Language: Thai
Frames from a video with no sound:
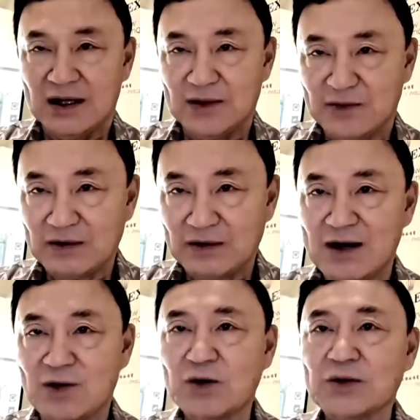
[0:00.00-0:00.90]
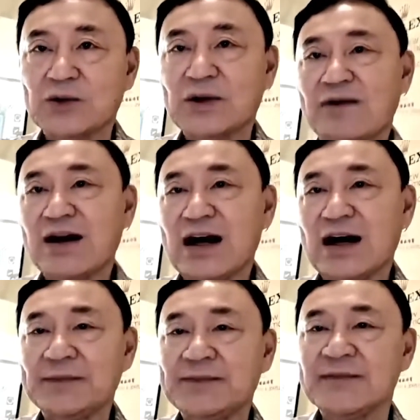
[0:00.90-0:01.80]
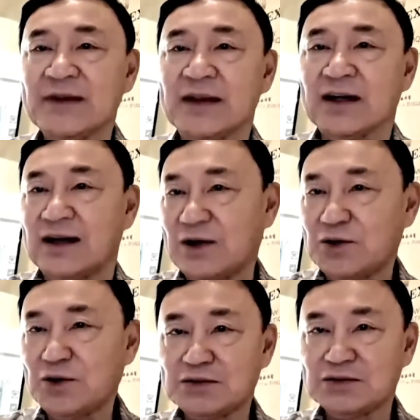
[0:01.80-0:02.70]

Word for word: หวังว่าคงคราวหน้าเราคง